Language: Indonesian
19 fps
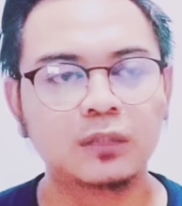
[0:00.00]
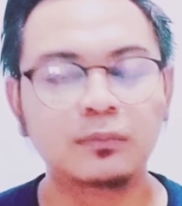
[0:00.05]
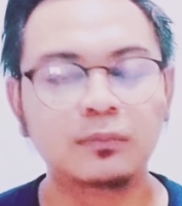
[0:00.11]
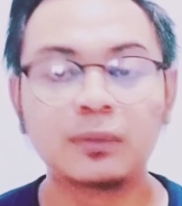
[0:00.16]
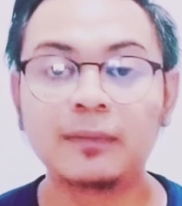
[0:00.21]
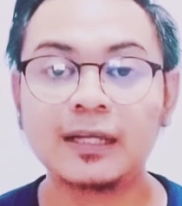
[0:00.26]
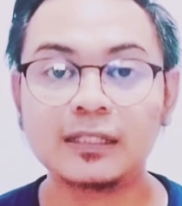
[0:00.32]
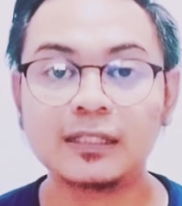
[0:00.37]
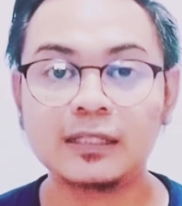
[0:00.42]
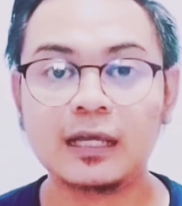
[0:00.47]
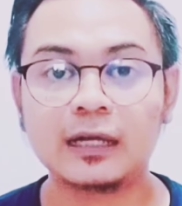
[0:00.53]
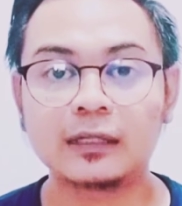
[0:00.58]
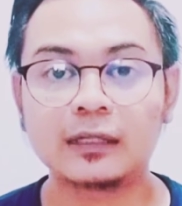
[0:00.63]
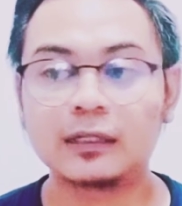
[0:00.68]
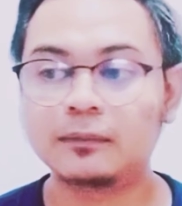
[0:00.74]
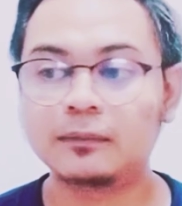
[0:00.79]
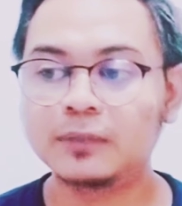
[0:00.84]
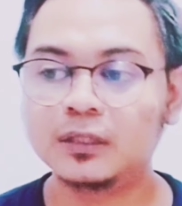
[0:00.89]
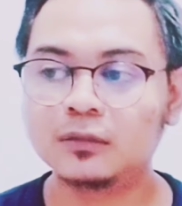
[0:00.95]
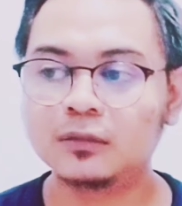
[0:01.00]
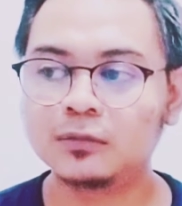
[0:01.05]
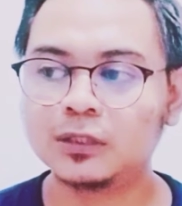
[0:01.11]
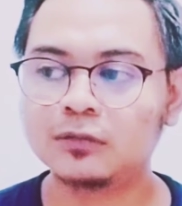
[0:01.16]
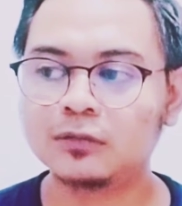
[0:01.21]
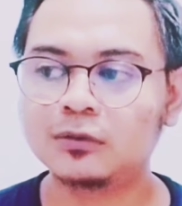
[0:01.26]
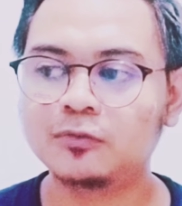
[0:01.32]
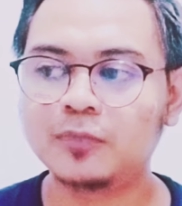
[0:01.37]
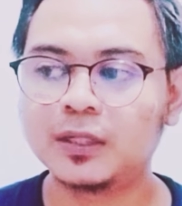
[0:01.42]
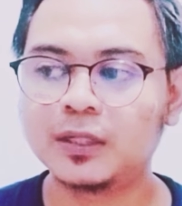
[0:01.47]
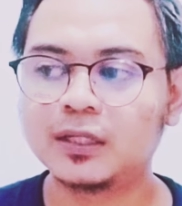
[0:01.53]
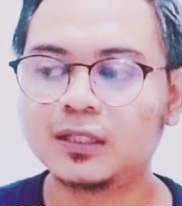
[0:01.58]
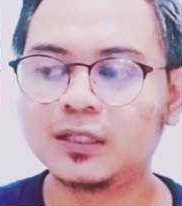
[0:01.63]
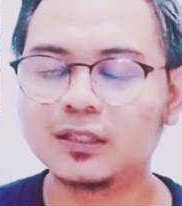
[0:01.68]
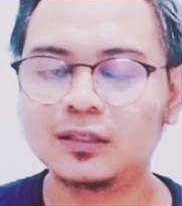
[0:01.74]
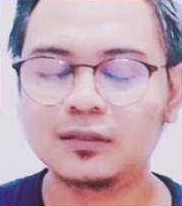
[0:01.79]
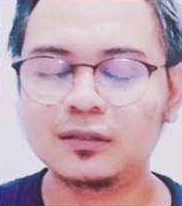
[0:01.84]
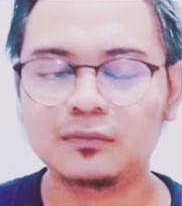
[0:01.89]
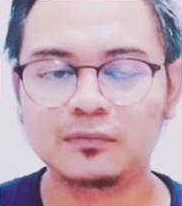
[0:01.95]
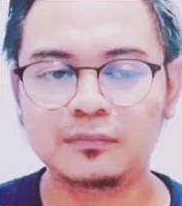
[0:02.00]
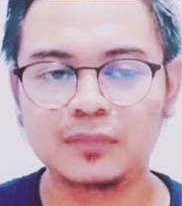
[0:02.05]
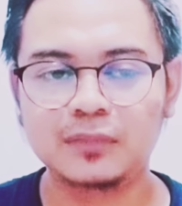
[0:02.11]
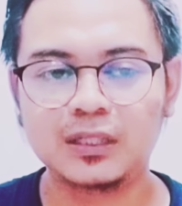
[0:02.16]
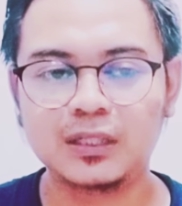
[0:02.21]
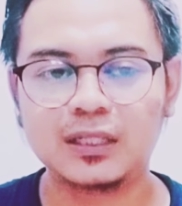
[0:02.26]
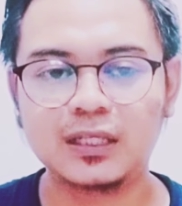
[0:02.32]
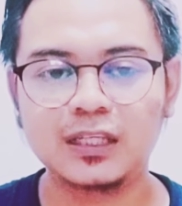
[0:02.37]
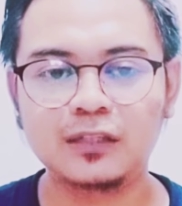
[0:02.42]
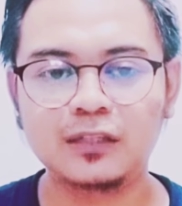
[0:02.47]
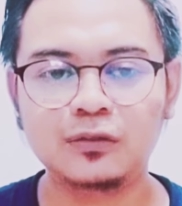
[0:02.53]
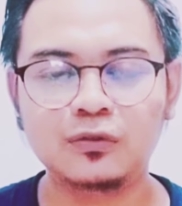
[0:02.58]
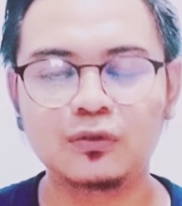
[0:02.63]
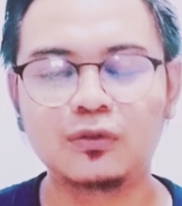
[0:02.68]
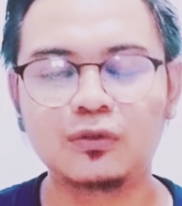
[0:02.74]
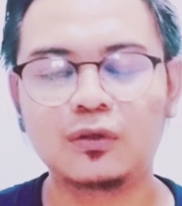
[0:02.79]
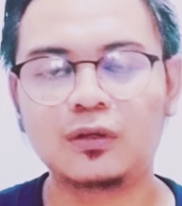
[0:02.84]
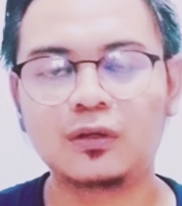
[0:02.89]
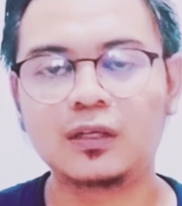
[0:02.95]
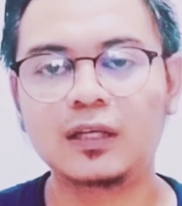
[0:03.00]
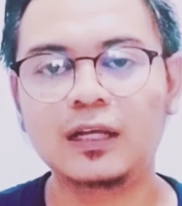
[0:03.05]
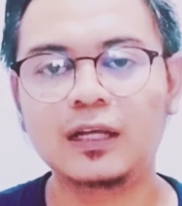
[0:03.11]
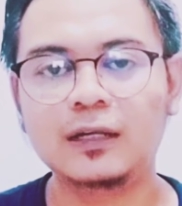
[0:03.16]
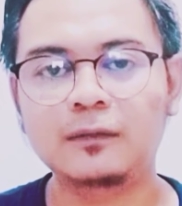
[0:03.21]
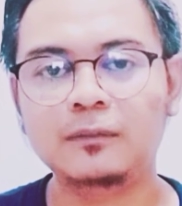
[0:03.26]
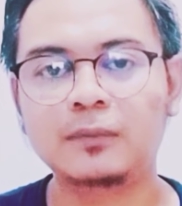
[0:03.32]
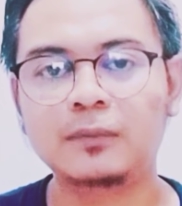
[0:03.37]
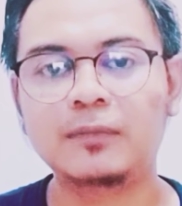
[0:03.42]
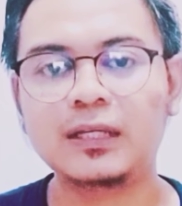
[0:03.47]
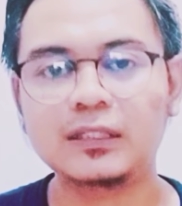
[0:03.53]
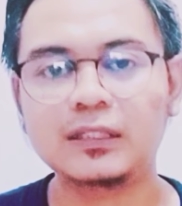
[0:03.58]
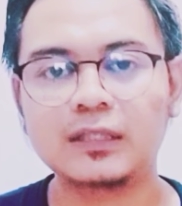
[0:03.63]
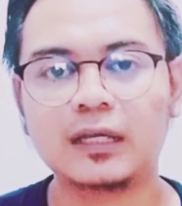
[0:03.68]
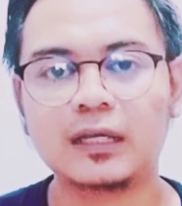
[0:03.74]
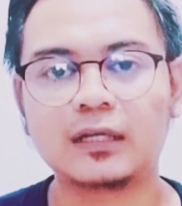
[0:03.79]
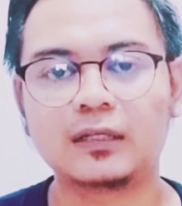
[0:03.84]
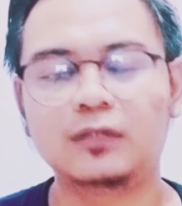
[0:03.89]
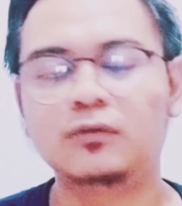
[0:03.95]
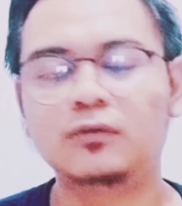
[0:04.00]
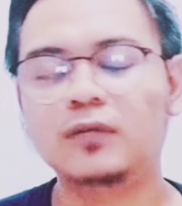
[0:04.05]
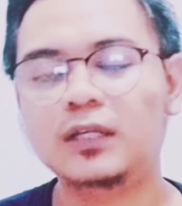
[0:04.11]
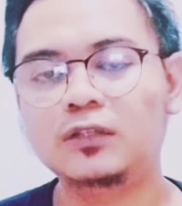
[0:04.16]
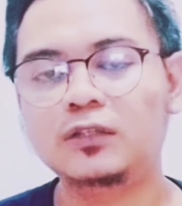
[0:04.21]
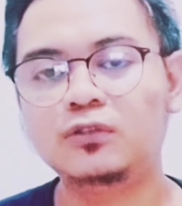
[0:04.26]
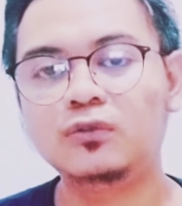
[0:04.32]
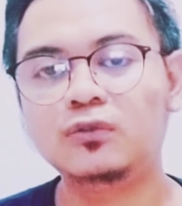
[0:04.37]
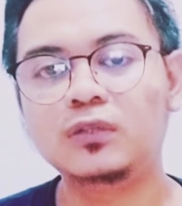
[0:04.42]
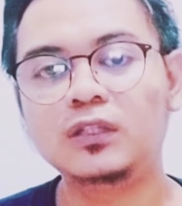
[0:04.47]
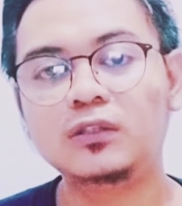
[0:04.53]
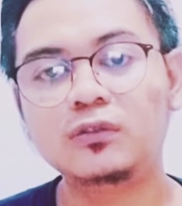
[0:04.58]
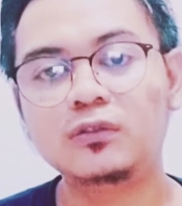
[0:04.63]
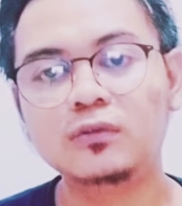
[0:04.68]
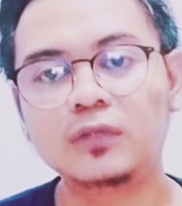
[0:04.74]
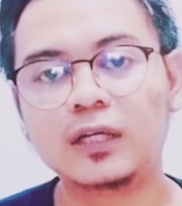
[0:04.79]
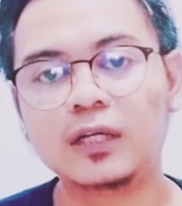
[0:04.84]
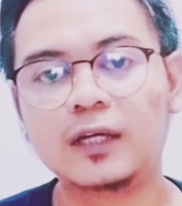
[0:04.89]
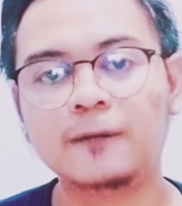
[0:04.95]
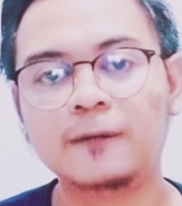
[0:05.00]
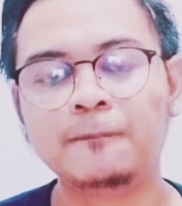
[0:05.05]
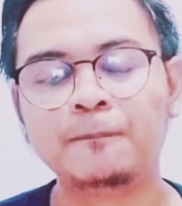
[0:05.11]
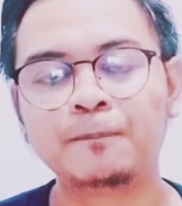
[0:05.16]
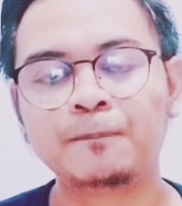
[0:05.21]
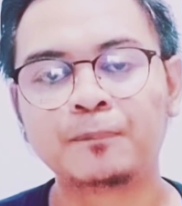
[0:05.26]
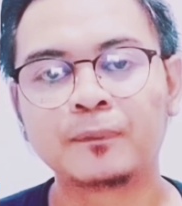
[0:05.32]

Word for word: memasak tapi teman-teman pengen bikin tutorial memasak itu kan sulit juga